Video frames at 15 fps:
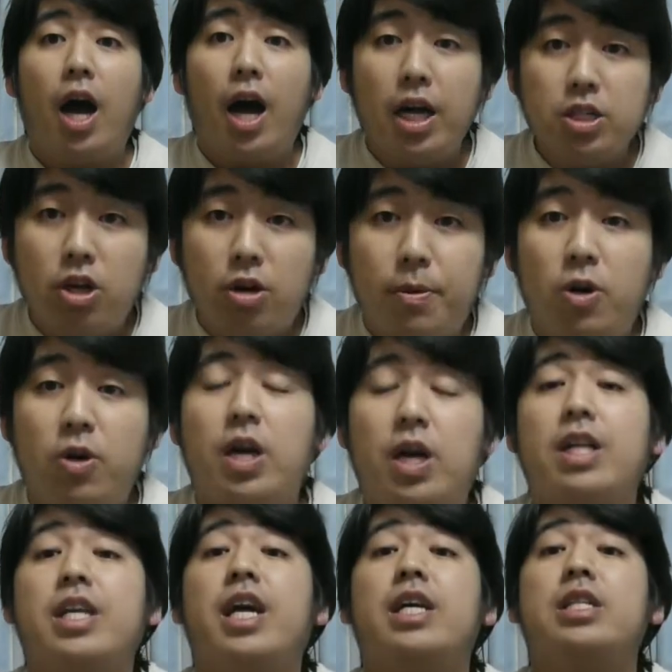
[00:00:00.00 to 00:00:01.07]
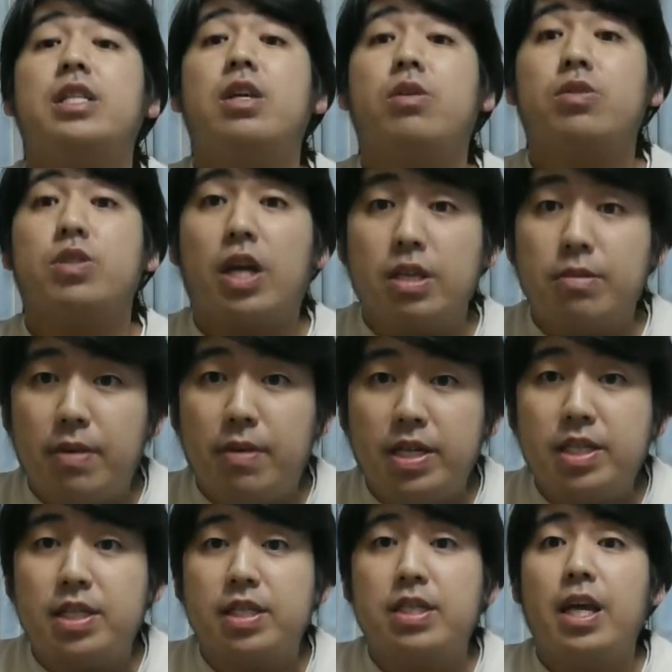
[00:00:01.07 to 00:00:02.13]
はい、どうも、カデアンでござい
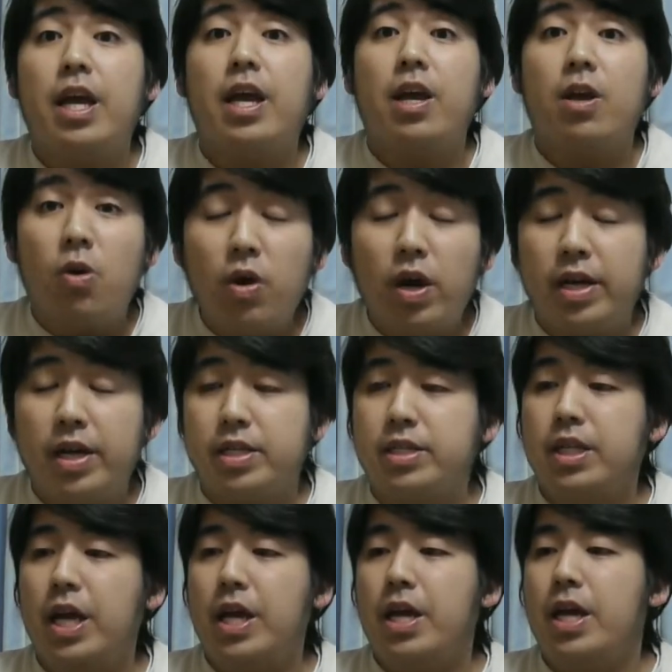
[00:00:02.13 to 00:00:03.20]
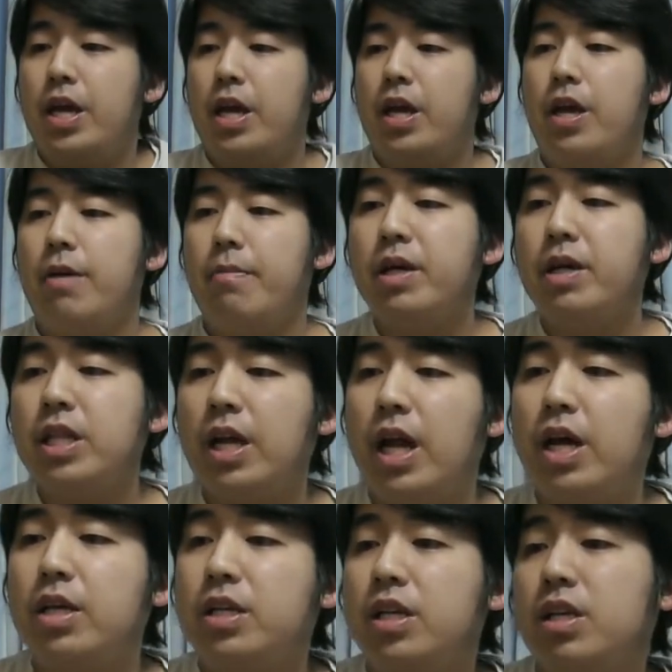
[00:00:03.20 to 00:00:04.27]
ます。えー、今回はですね、えー、まだ
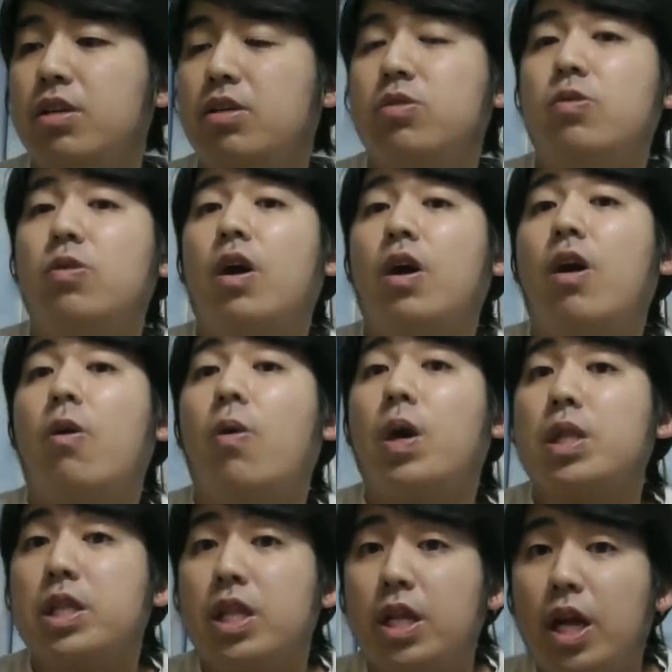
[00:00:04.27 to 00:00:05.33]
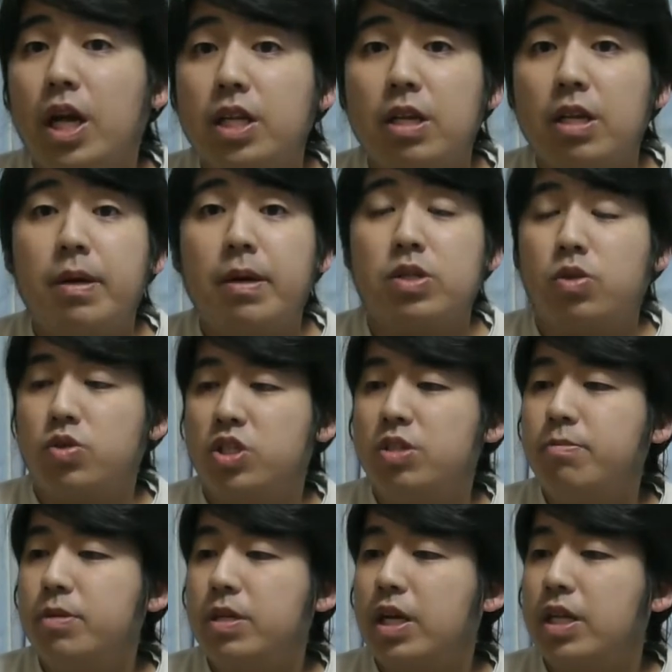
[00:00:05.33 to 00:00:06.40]
ランキング動画が終わってないんで、まあ、そっち
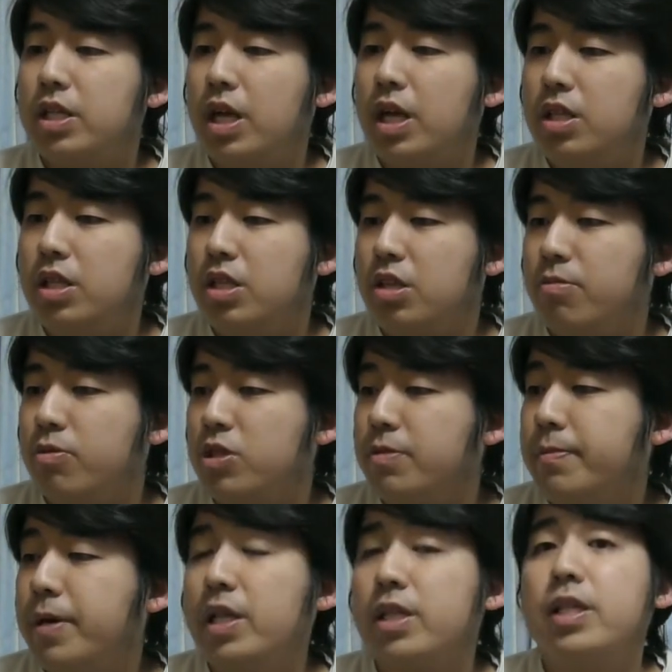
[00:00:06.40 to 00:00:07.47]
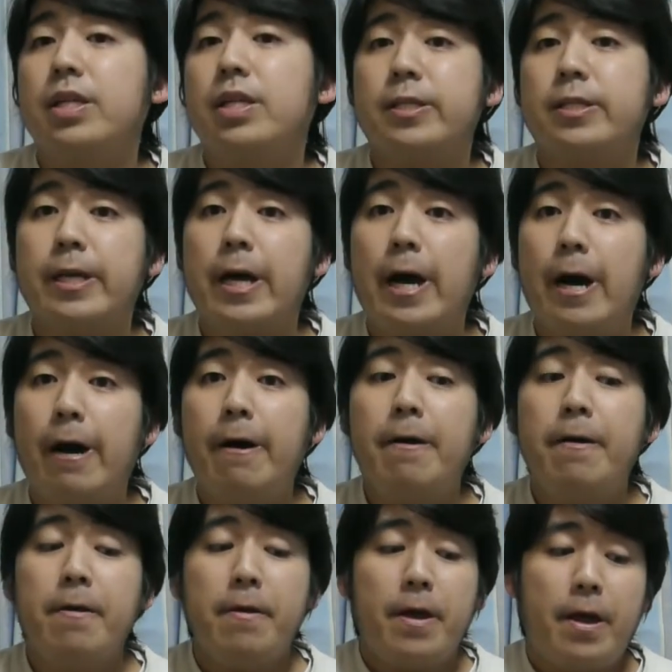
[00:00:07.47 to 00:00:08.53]
もやりたいって気持ちもあったんですが、
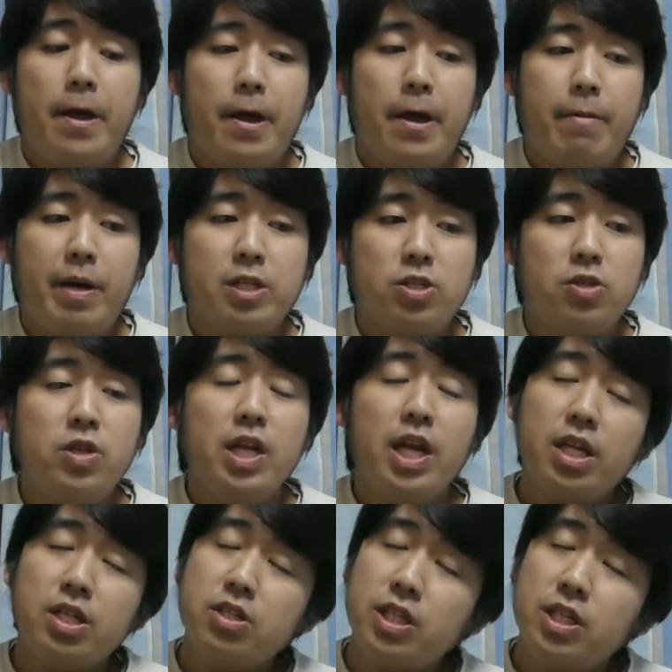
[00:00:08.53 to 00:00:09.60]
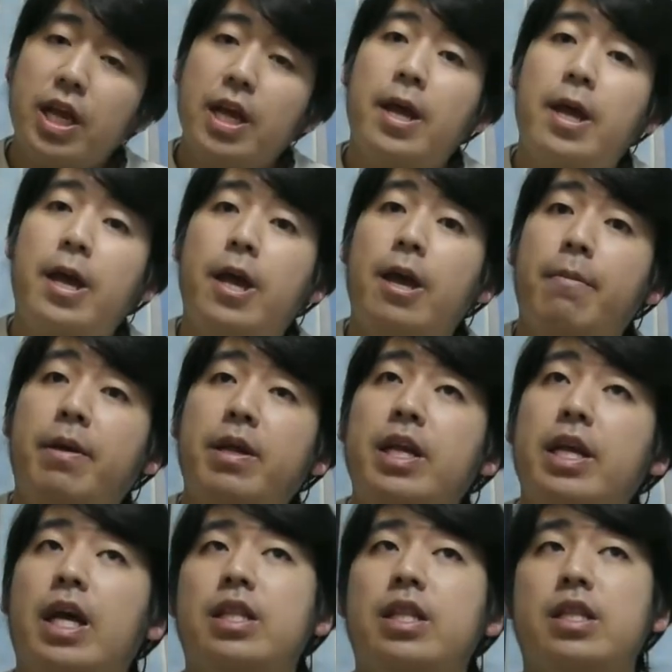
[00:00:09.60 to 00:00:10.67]
えー、まあ12月にね、えー、まだ
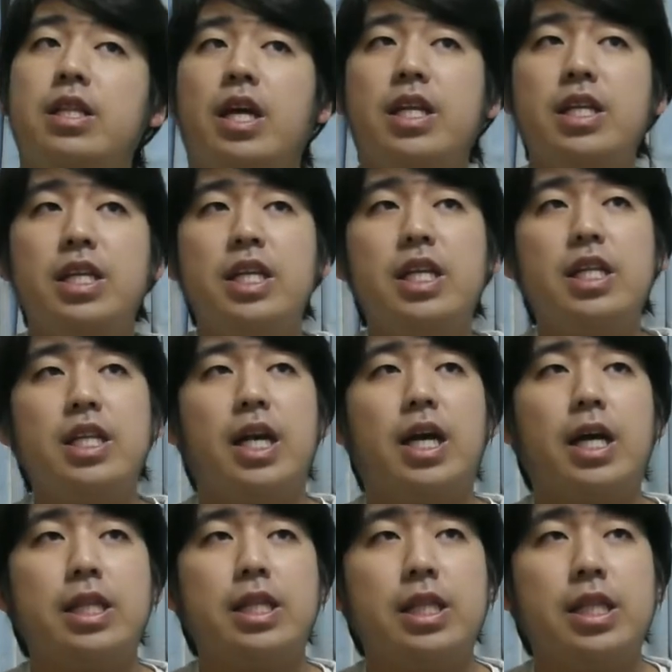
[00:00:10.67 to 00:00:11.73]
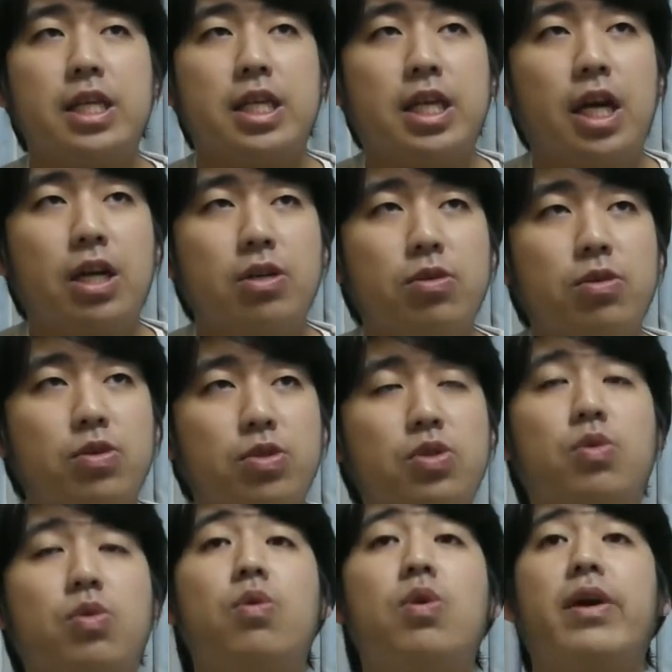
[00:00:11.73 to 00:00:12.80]
やりきれてなかった企画をちょっ
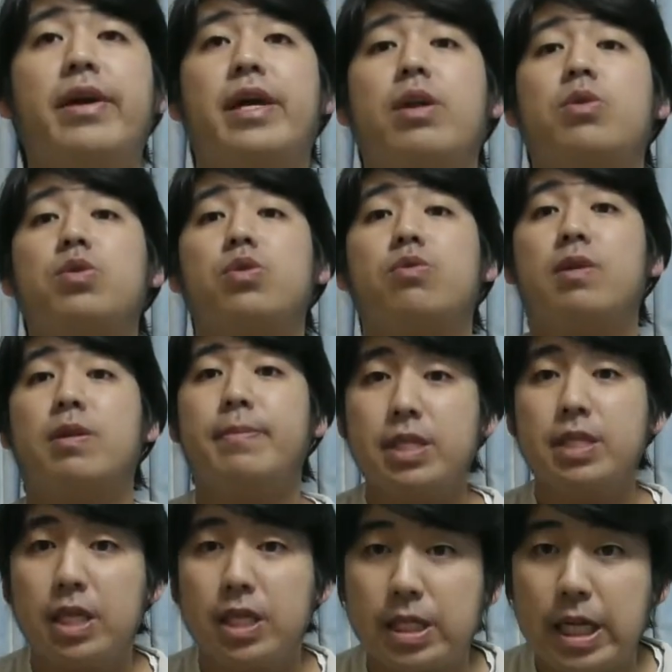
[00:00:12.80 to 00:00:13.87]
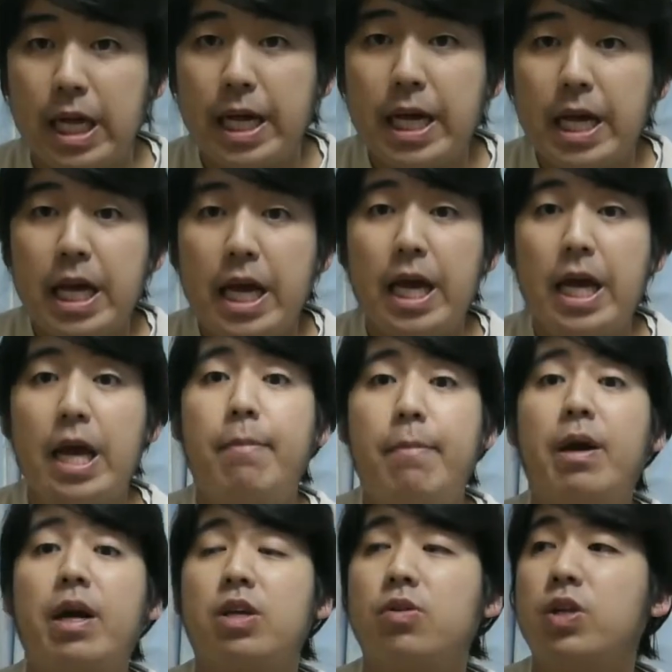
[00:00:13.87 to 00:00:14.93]
と今回やろうと思いましてですね、えー、
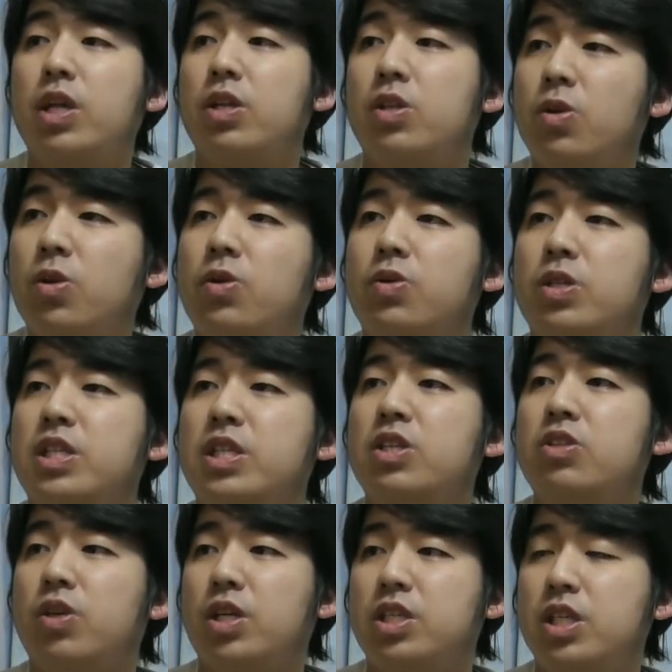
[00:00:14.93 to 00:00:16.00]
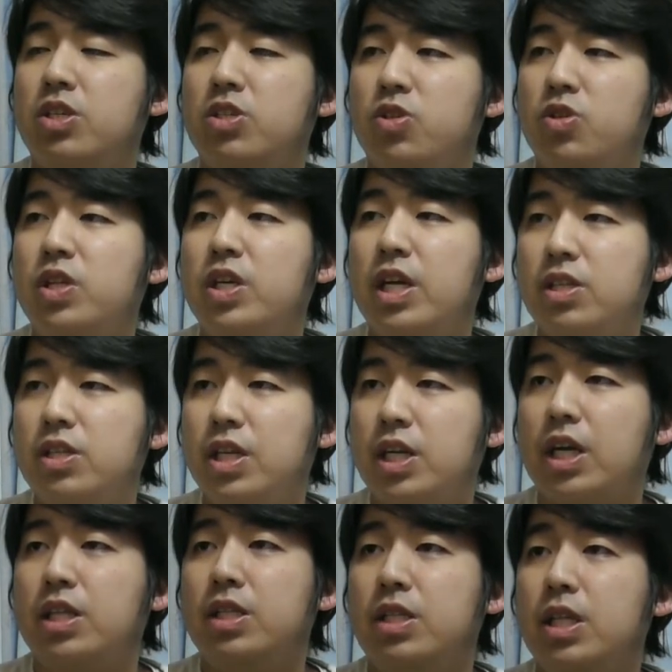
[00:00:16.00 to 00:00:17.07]
まあ去年の2018年12月に
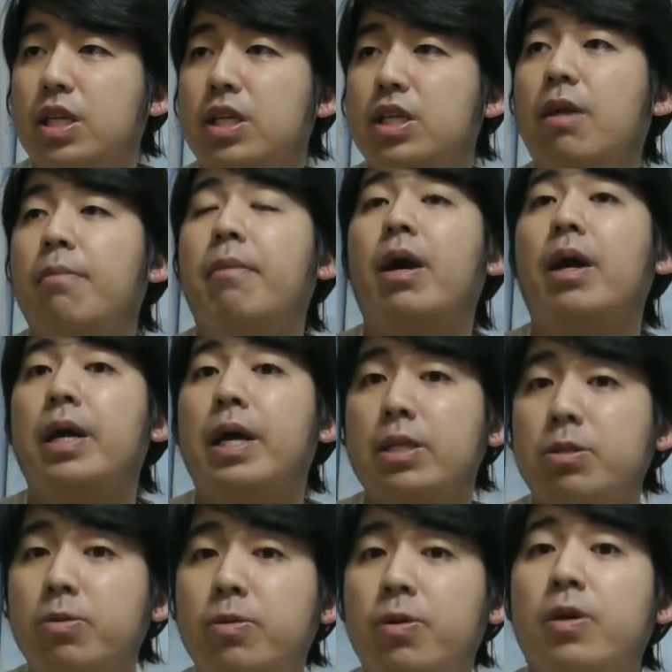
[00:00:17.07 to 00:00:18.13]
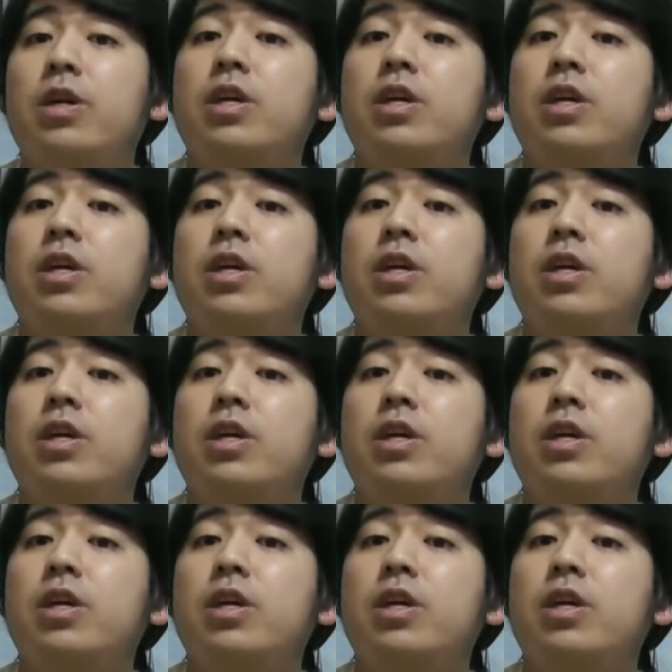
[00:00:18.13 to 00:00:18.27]
買ってきた漫画と、